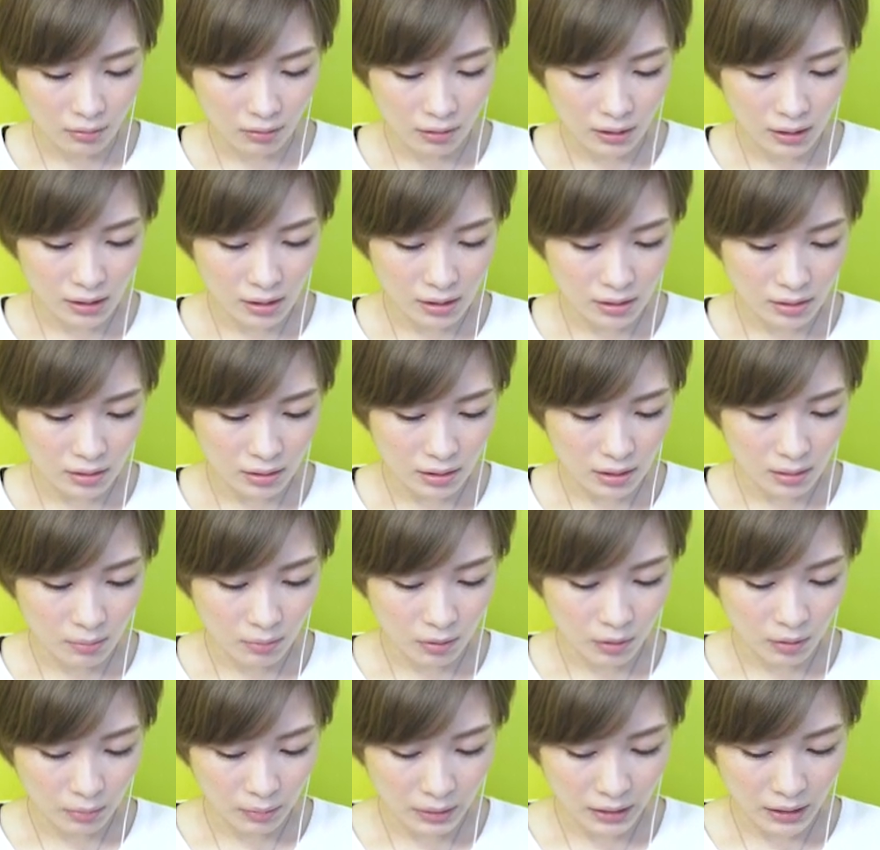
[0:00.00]
これについて
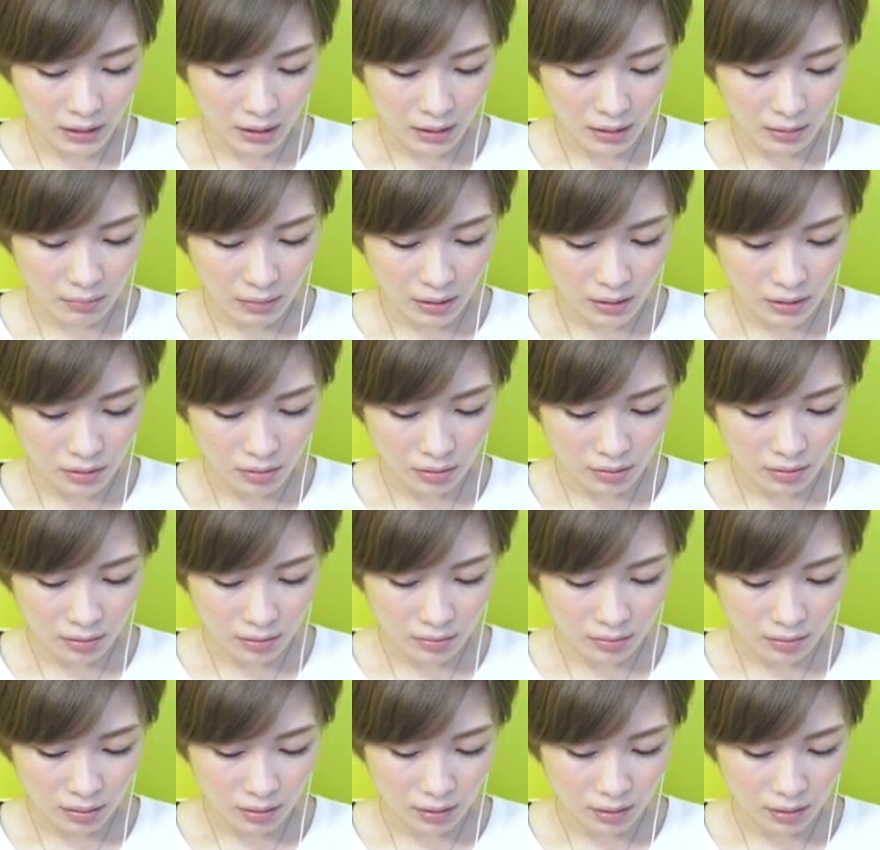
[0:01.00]
も見ていきましょう。